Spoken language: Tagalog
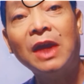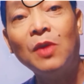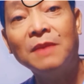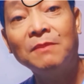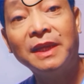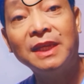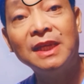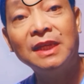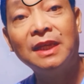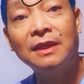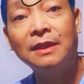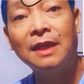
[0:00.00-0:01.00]
ang
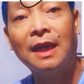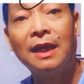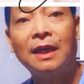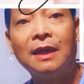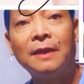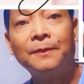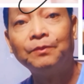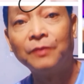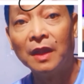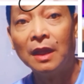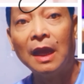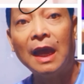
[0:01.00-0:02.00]
magiging uh,
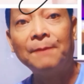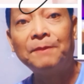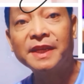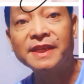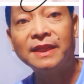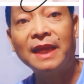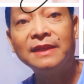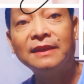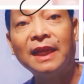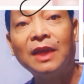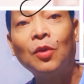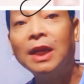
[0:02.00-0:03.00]
uh,
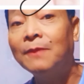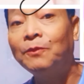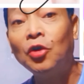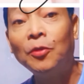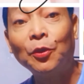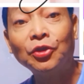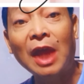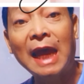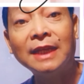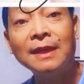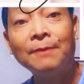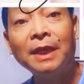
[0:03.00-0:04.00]
presidente, walang
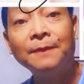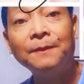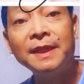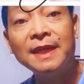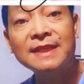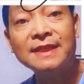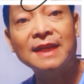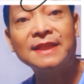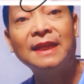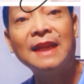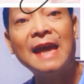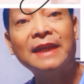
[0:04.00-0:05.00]
pupuntahan ng Pilipinas kasi
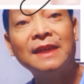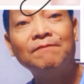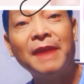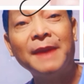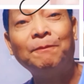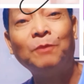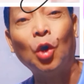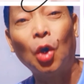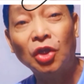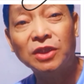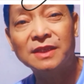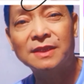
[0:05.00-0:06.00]
laging may
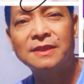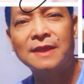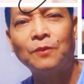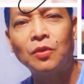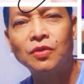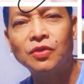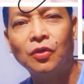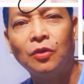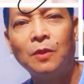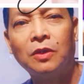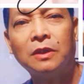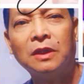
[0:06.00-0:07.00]
pupot sa puso
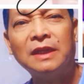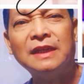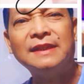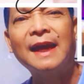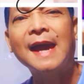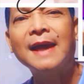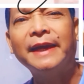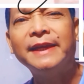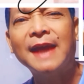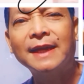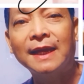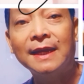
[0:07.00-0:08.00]
mo.
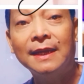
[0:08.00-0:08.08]
Nakakahiya ka?